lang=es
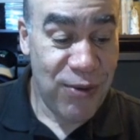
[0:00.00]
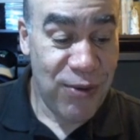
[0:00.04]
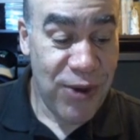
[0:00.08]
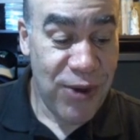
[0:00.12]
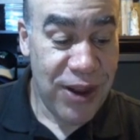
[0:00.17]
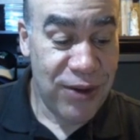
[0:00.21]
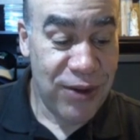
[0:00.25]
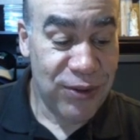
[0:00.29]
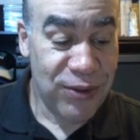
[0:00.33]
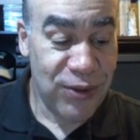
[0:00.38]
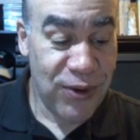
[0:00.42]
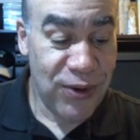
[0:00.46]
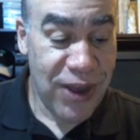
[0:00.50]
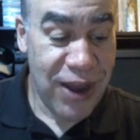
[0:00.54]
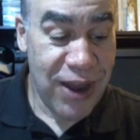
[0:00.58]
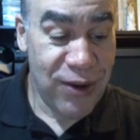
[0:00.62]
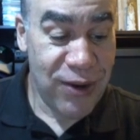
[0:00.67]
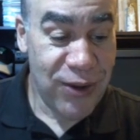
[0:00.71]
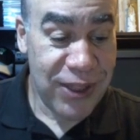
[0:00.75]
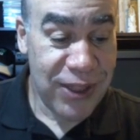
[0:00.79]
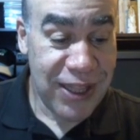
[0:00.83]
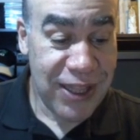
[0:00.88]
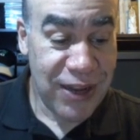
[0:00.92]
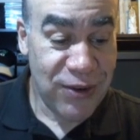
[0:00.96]
bueno
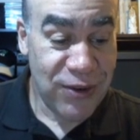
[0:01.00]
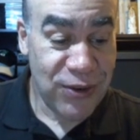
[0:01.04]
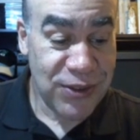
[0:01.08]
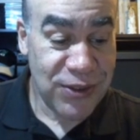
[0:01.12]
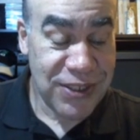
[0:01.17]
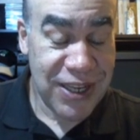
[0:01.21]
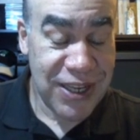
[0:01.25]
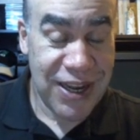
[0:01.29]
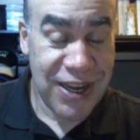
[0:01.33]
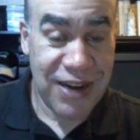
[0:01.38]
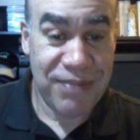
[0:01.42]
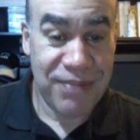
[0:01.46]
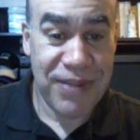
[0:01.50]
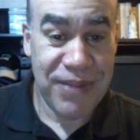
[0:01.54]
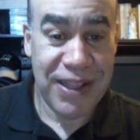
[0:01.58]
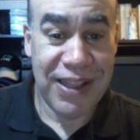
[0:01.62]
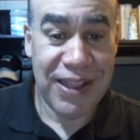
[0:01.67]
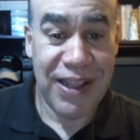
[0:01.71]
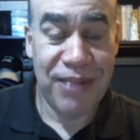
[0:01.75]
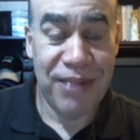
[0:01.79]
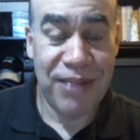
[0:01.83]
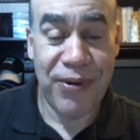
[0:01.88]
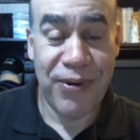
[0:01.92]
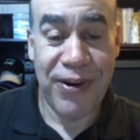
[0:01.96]
tocarlo esta noche de
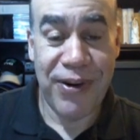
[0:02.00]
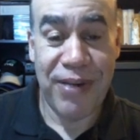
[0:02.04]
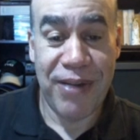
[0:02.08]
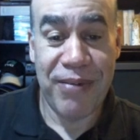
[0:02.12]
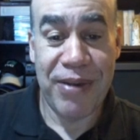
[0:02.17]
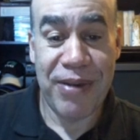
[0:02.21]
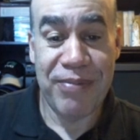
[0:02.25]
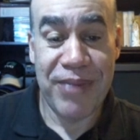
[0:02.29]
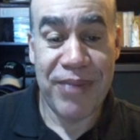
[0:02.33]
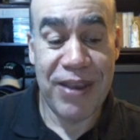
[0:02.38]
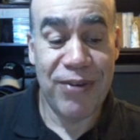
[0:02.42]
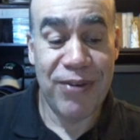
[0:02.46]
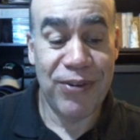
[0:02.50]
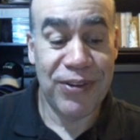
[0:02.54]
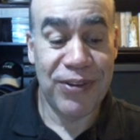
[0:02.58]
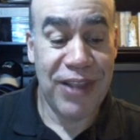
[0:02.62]
repente el programa en vivo.